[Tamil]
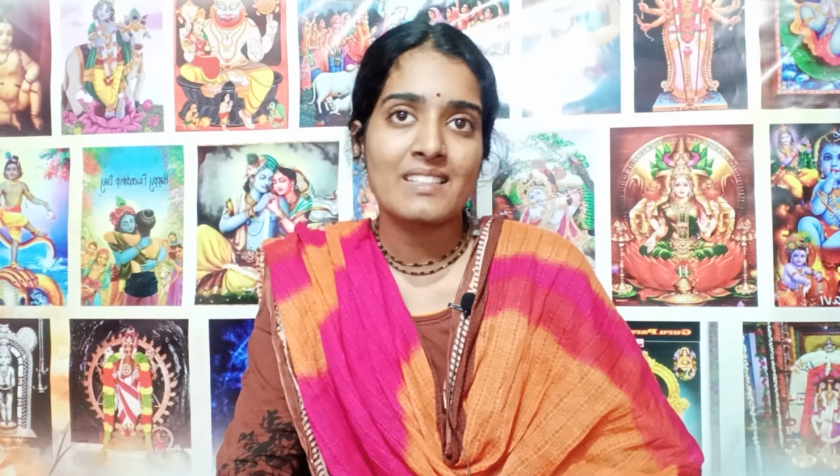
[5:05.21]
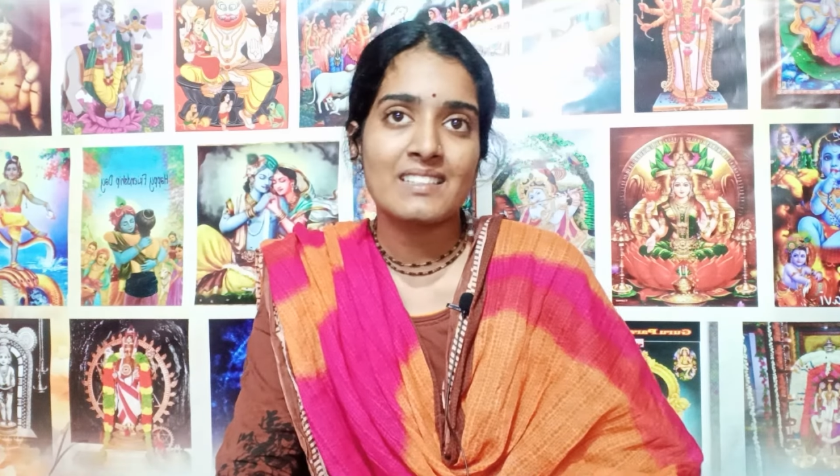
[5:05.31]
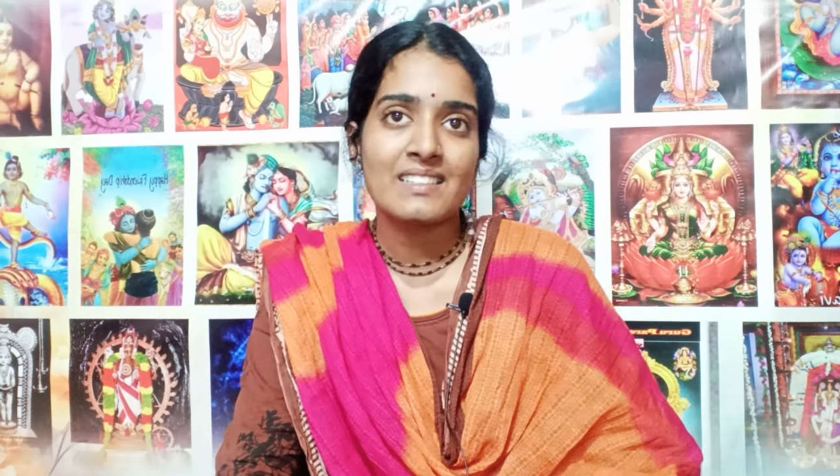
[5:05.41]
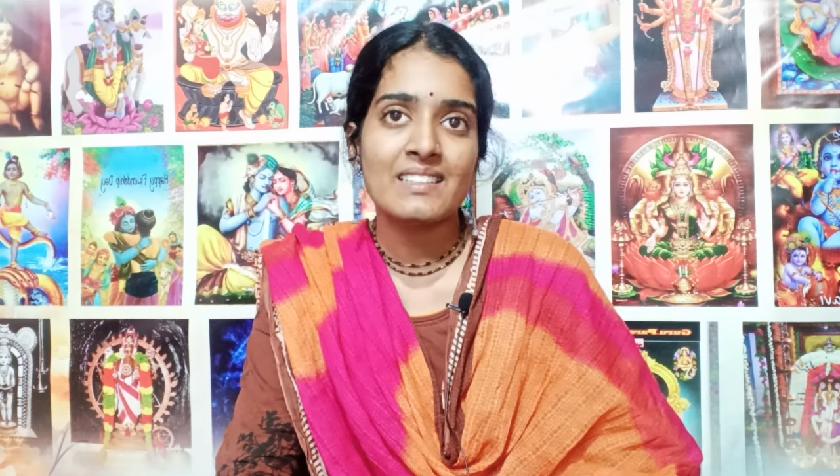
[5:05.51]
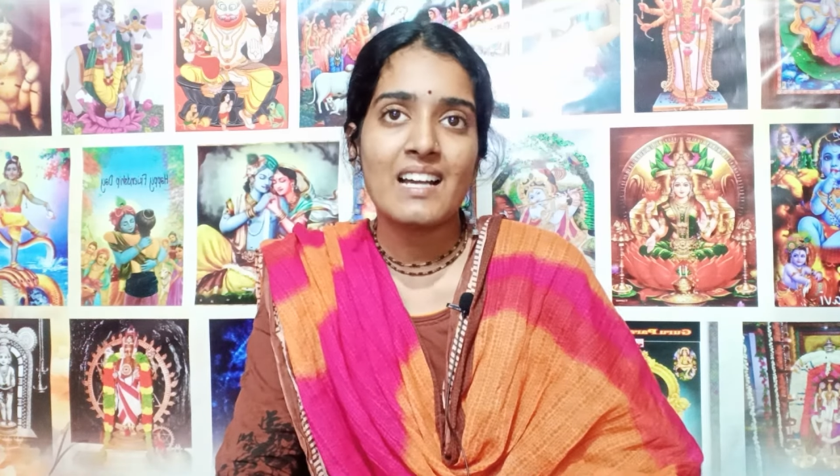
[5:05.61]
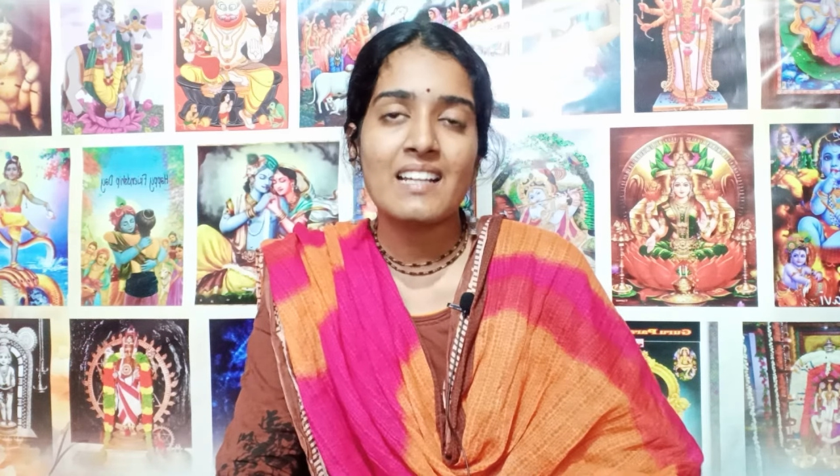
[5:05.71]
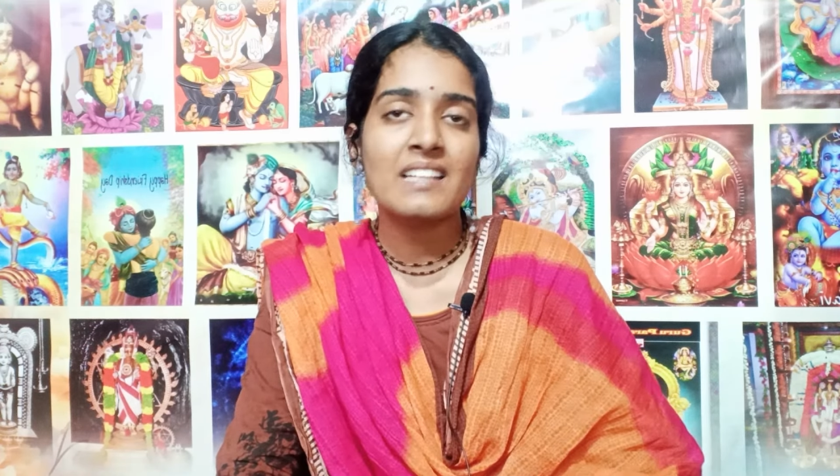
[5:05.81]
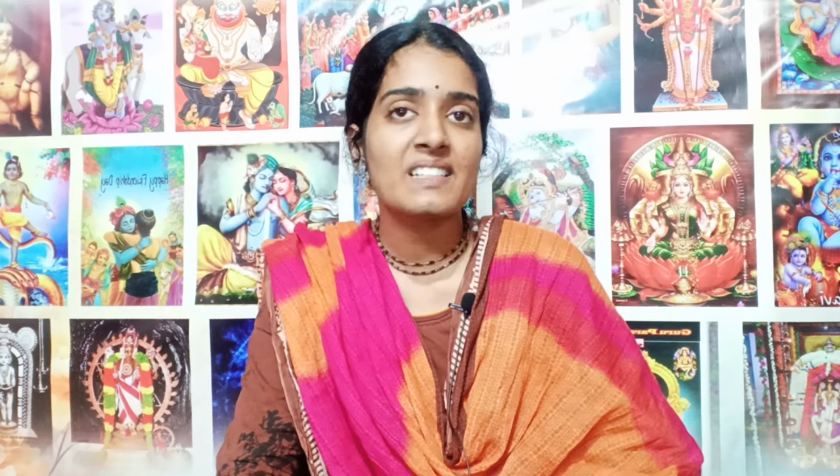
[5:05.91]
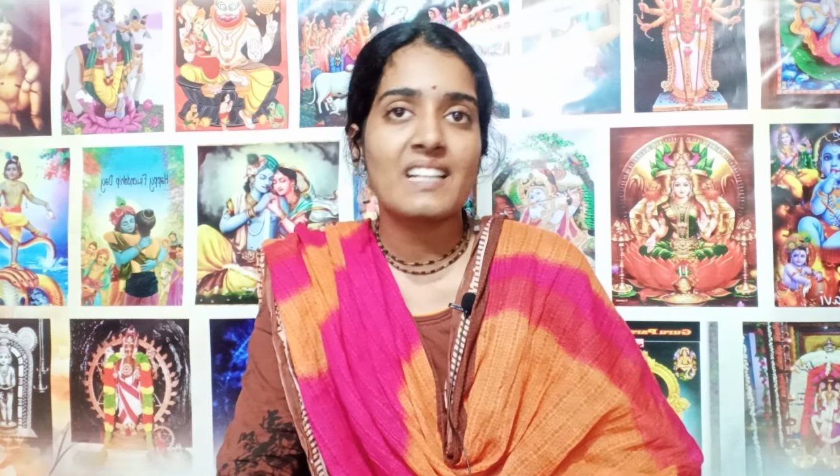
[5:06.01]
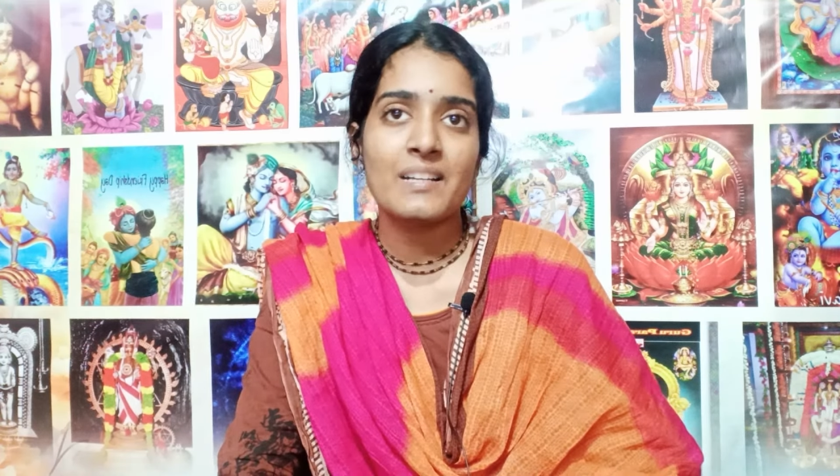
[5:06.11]
சேர்ந்துட்டு
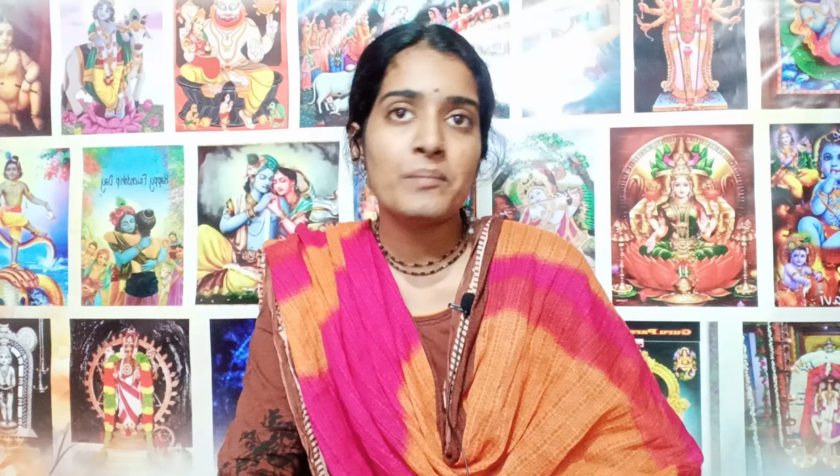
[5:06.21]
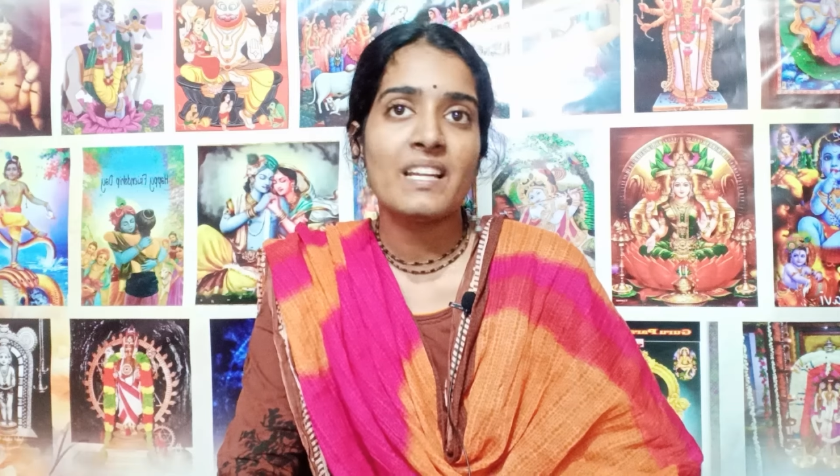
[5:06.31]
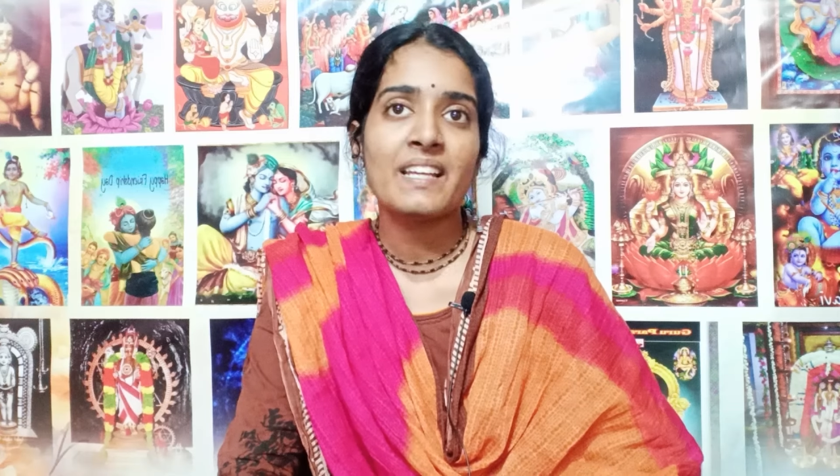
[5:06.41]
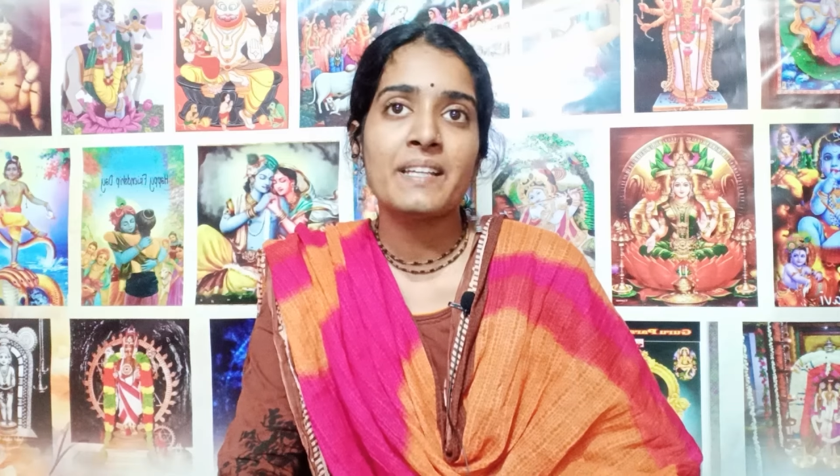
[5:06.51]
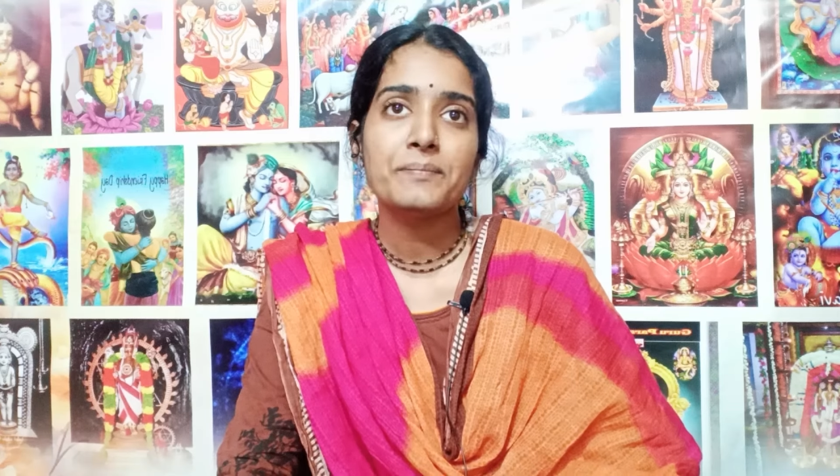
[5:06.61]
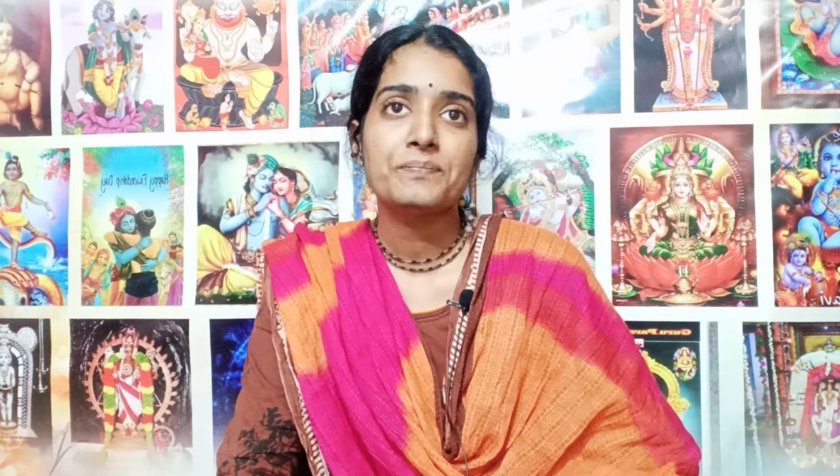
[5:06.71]
ஆனால் அது கிளம்பலை